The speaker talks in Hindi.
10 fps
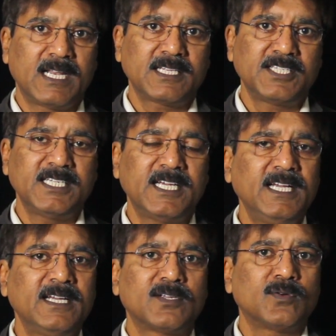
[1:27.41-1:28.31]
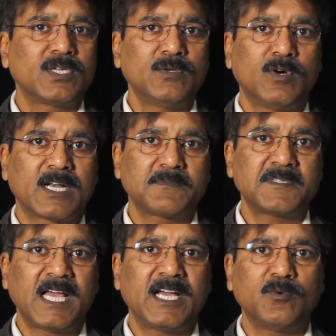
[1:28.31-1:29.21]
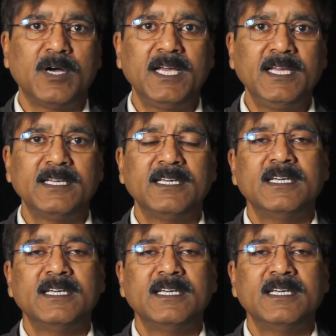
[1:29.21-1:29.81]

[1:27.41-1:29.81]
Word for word: अलग चीज है क्योंकि वो अरब से आया हुआ है